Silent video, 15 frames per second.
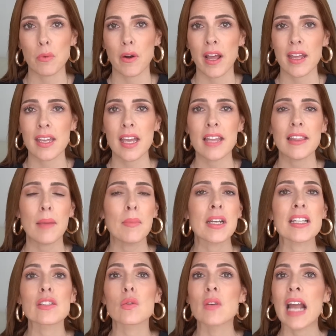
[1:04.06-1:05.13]
por ahí,
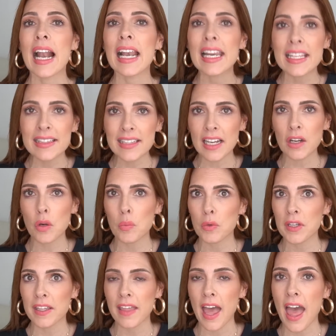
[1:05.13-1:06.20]
también es una linda
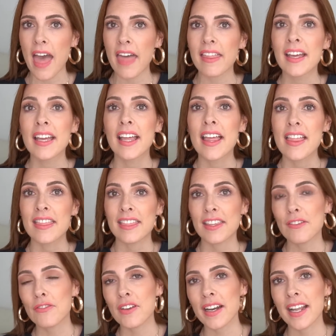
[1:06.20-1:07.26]
comunidad
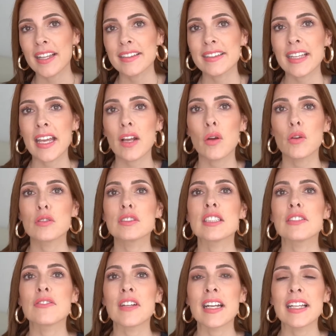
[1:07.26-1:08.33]
diferente, con
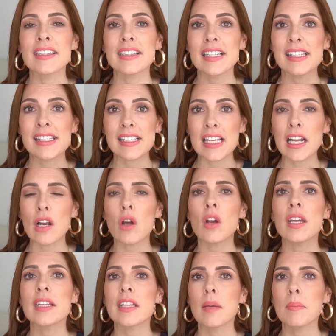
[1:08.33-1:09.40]
diferente estilo
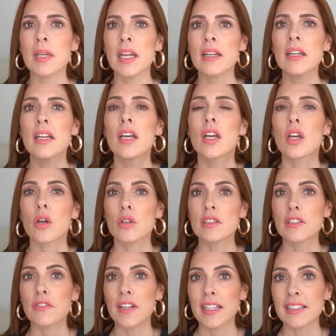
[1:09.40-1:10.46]
y también con
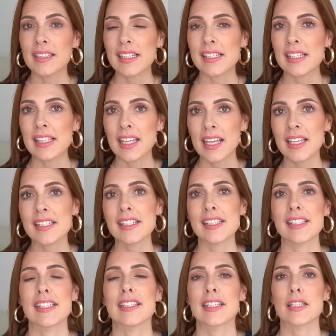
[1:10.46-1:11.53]
diferentes ideas y
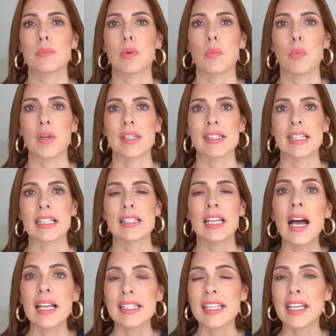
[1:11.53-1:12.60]
distintas propuestas.
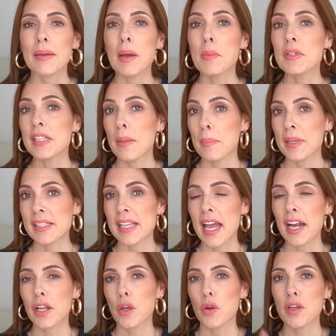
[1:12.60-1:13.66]
Así que vamos a
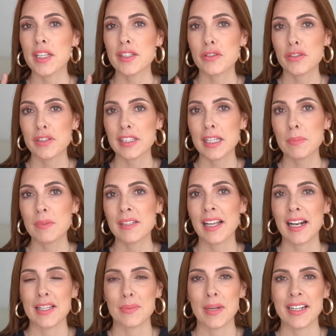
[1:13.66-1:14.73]
empezar con esos tips que
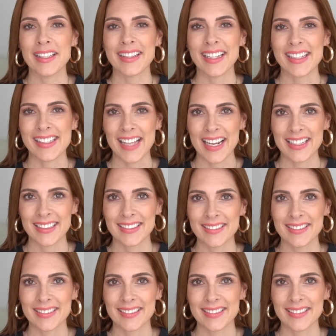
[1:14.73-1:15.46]
les van a interesar.